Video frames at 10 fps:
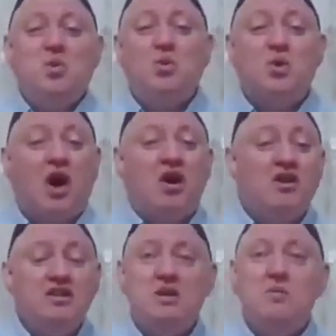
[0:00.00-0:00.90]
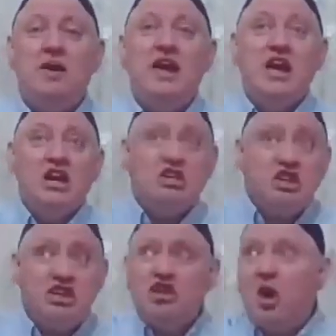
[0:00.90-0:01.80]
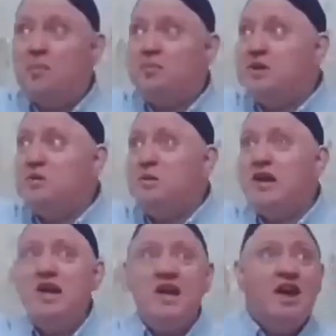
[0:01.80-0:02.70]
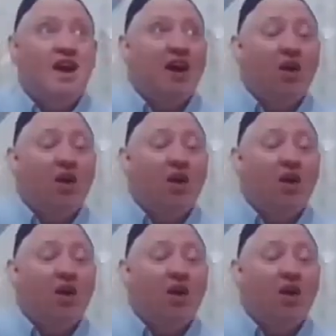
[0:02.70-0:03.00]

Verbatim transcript: Kur'an gibi, kitap gibi